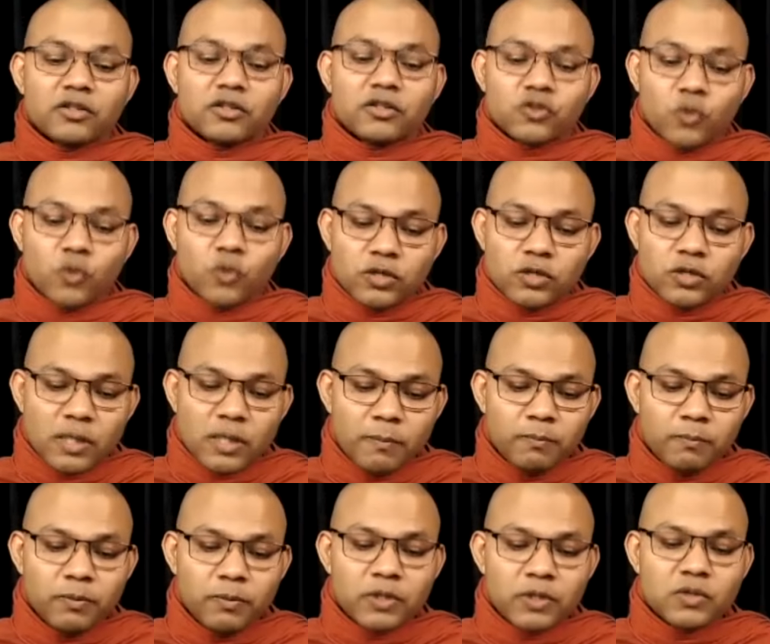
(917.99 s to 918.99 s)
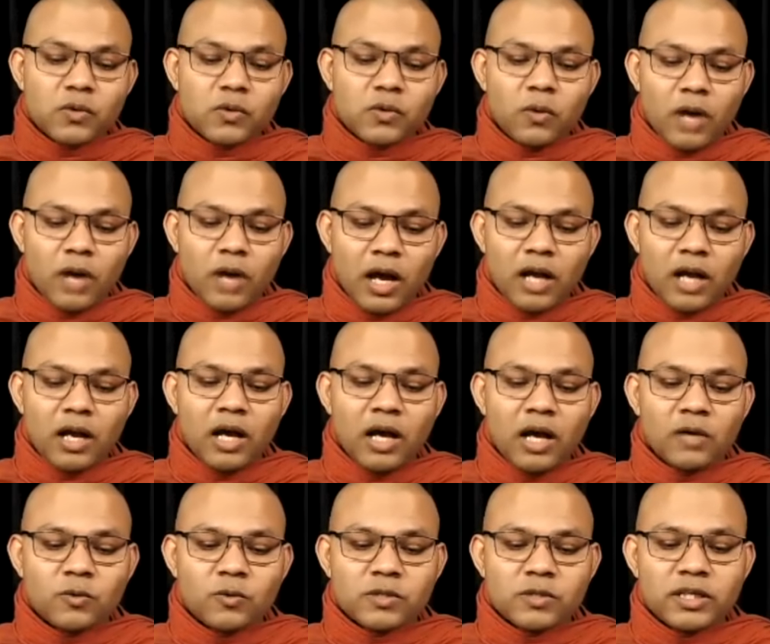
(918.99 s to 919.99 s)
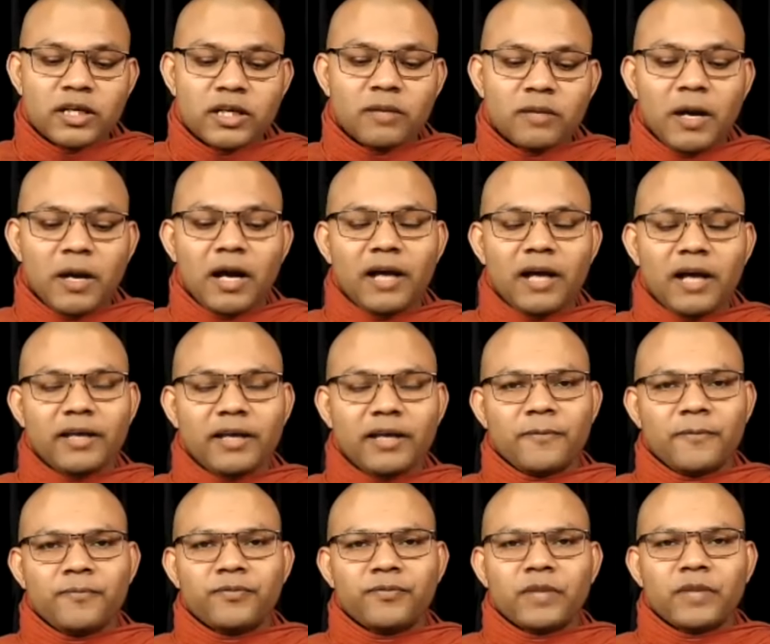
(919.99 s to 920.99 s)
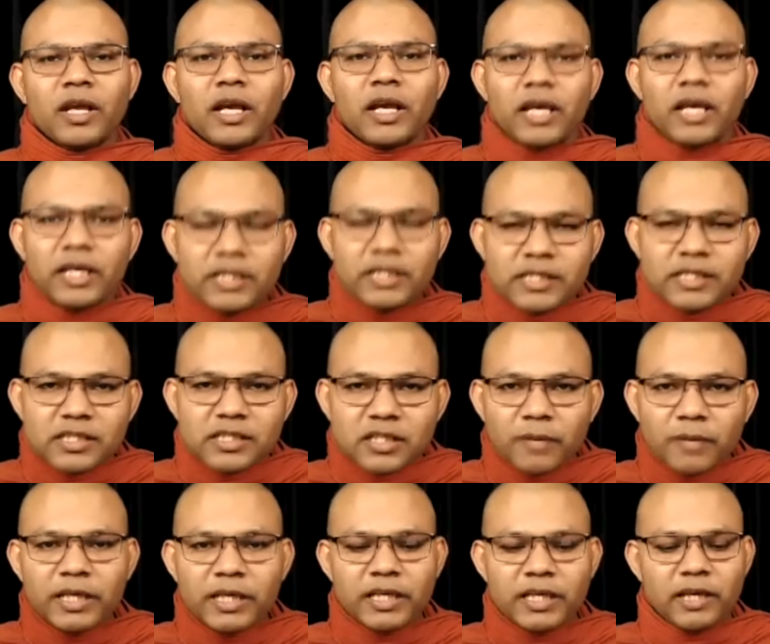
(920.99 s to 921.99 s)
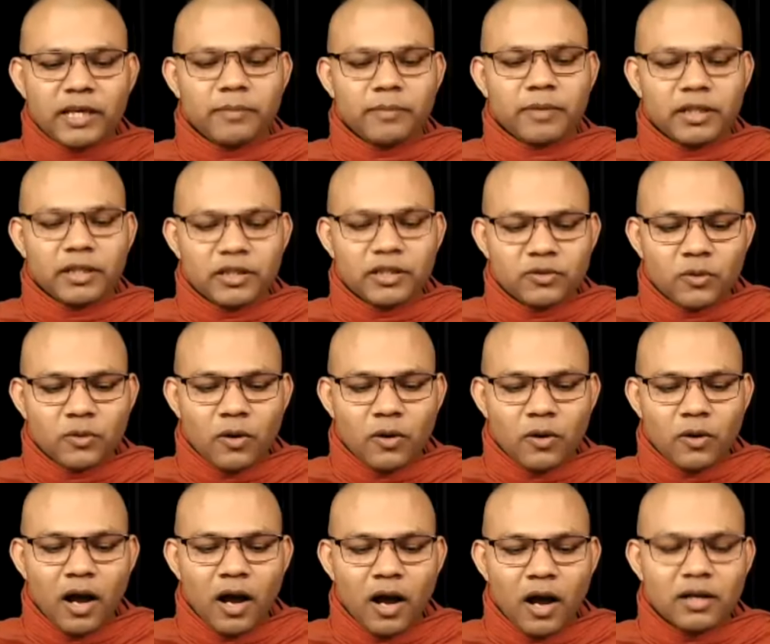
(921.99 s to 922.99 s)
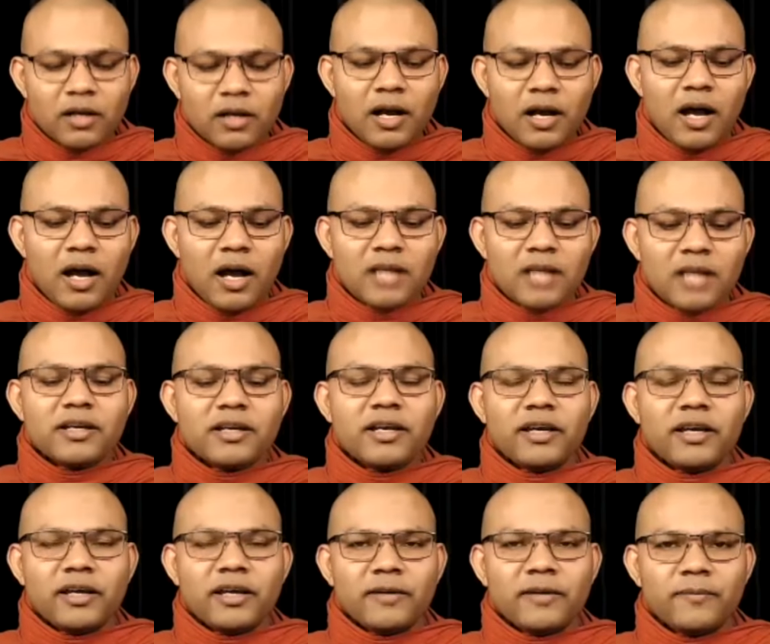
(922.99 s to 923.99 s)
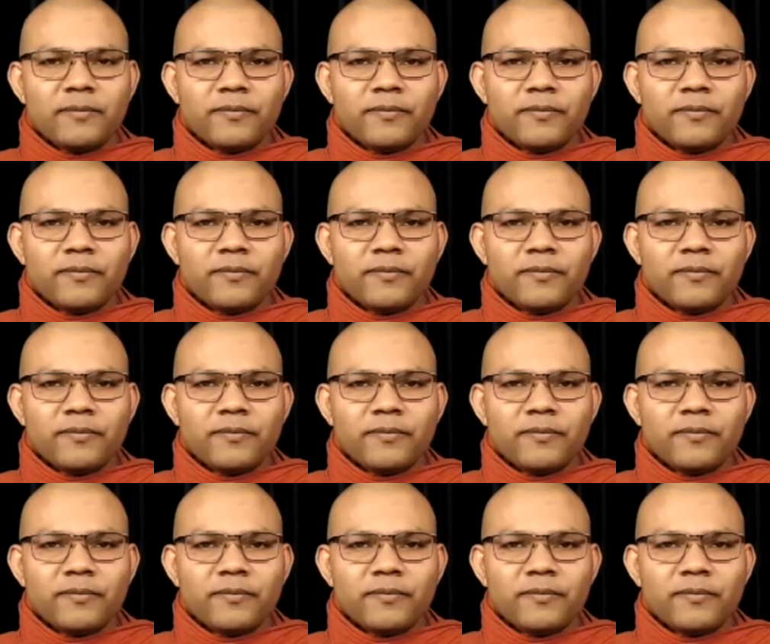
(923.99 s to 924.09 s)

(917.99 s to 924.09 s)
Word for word: सो सब सो रागानुसयंग पहाय इन सभी के प्रति जो राग का आश्रय है